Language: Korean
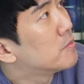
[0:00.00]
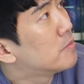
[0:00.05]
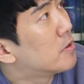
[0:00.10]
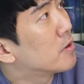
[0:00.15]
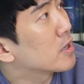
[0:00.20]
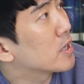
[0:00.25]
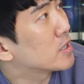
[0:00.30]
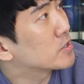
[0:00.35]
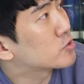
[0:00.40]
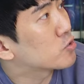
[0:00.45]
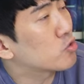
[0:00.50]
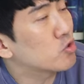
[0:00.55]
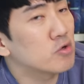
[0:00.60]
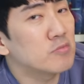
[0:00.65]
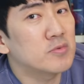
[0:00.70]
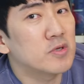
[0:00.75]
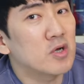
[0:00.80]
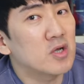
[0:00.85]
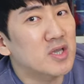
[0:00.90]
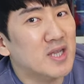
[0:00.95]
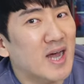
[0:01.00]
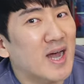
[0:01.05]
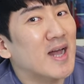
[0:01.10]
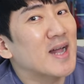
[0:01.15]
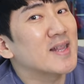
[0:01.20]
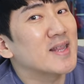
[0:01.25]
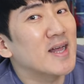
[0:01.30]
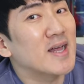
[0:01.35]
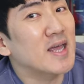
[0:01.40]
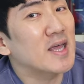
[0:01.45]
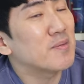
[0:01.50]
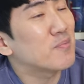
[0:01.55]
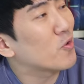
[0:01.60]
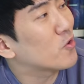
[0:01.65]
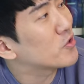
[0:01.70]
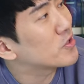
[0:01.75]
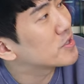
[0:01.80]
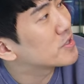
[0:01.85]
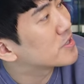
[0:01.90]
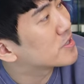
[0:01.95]
뭔가 조금 더 당당해
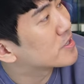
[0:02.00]
보이는